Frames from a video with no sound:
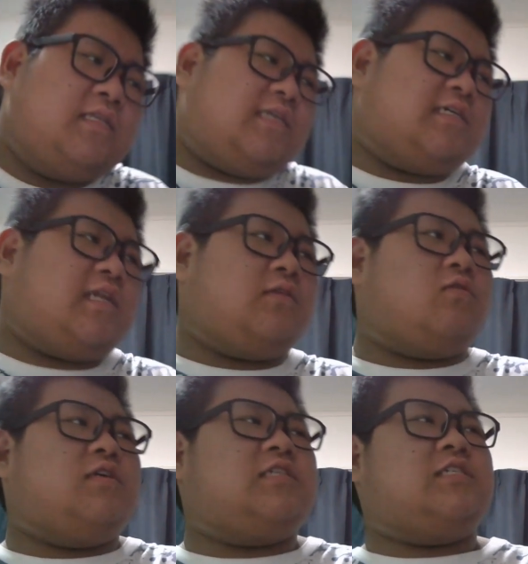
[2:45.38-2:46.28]
ダジャレ
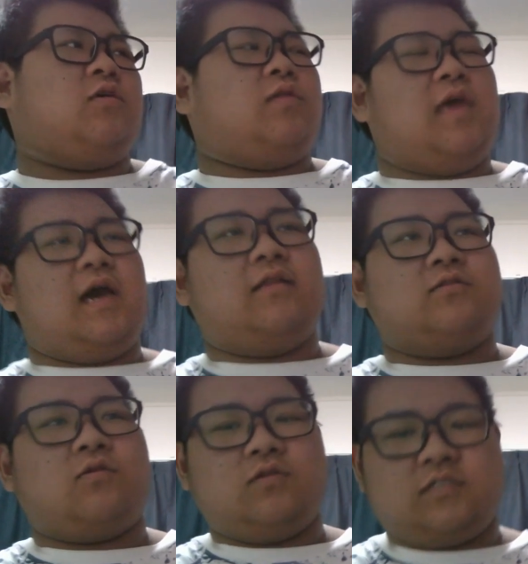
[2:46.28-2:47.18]
の意思をね、あの、
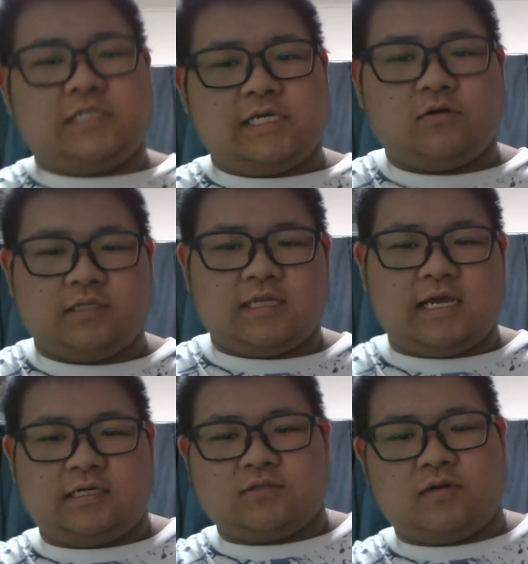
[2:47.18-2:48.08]
そこにつぎ込んでな
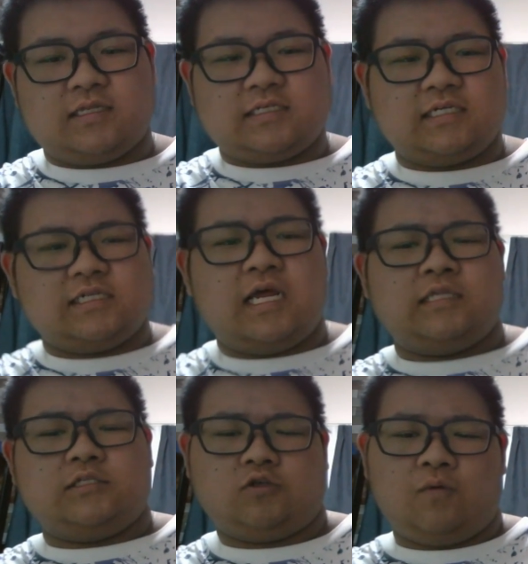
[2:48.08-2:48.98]
いから、それはダジャレじゃない
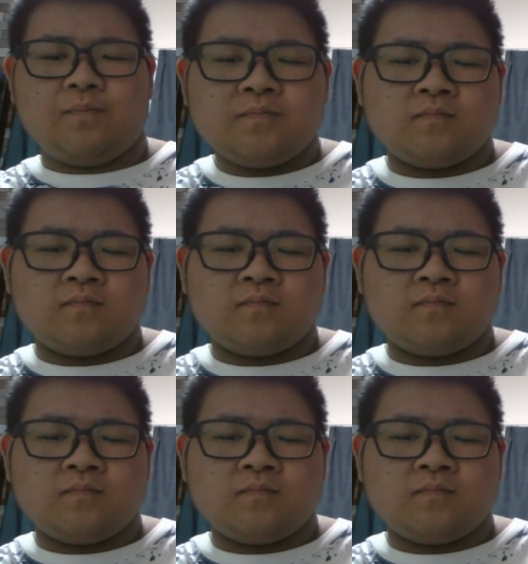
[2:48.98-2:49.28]
んですよ。